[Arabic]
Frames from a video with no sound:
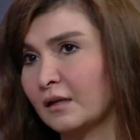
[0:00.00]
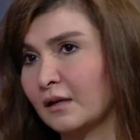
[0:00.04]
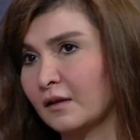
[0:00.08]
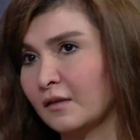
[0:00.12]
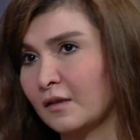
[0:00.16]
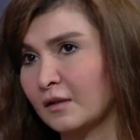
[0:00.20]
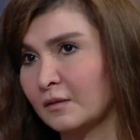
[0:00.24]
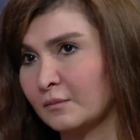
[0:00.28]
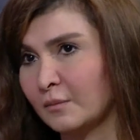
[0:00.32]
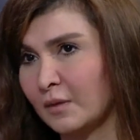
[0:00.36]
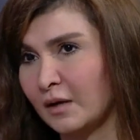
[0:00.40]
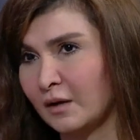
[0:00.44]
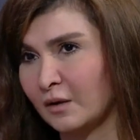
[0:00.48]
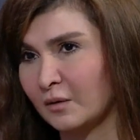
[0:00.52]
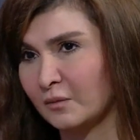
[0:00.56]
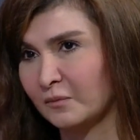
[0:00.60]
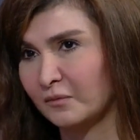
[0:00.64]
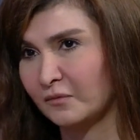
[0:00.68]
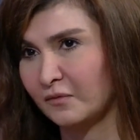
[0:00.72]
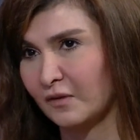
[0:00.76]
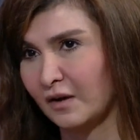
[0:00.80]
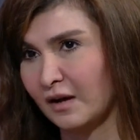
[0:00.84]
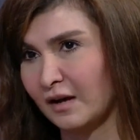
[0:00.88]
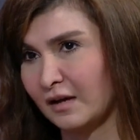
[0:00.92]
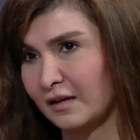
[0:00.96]
ايضا معهم
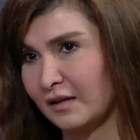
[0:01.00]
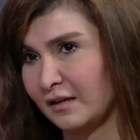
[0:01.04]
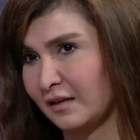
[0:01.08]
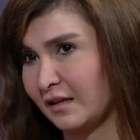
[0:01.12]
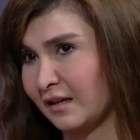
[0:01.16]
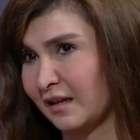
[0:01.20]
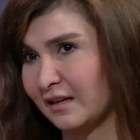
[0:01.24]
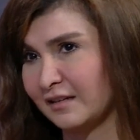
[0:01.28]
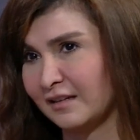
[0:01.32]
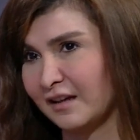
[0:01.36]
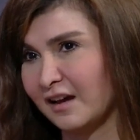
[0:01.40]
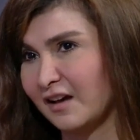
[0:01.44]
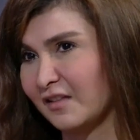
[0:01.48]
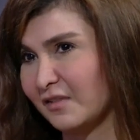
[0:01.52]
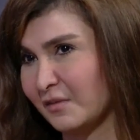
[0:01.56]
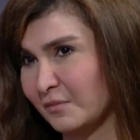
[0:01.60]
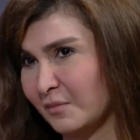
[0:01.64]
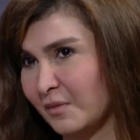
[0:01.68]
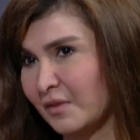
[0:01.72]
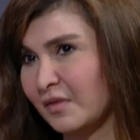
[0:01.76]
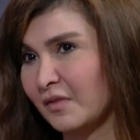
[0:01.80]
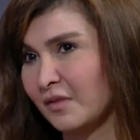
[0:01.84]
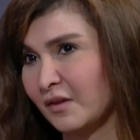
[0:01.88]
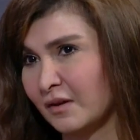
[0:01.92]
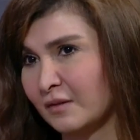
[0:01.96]
فهاي يعني هذا
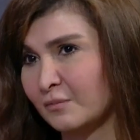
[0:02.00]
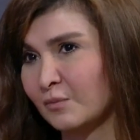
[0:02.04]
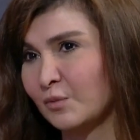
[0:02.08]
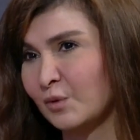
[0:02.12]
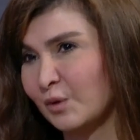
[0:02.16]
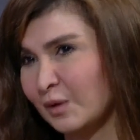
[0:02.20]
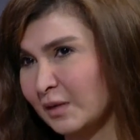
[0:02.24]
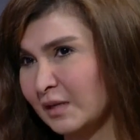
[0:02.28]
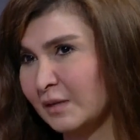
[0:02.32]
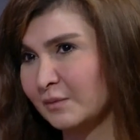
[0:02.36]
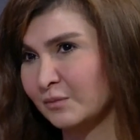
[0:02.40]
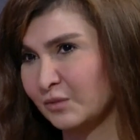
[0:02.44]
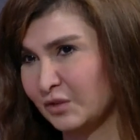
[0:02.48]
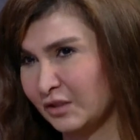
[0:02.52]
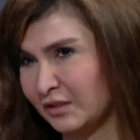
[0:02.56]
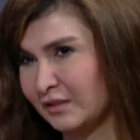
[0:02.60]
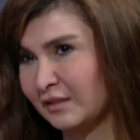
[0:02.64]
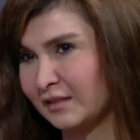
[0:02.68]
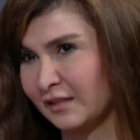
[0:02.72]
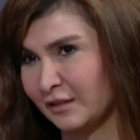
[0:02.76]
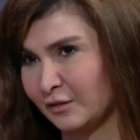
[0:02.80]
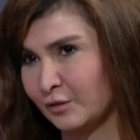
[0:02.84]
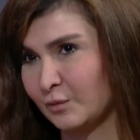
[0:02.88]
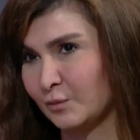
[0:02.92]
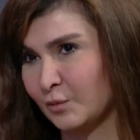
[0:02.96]
منظر مؤلم
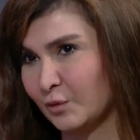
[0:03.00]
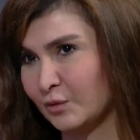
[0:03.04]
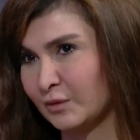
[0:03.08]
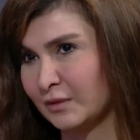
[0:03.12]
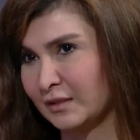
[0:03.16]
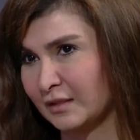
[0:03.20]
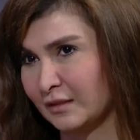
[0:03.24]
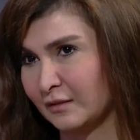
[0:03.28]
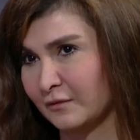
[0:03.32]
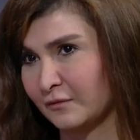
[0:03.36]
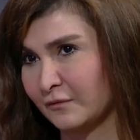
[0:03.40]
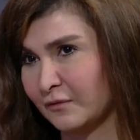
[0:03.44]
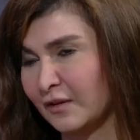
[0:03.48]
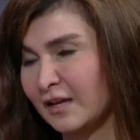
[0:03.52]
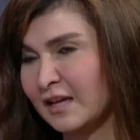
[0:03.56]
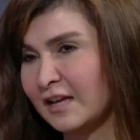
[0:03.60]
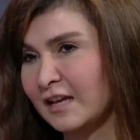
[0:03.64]
جدا ومؤسف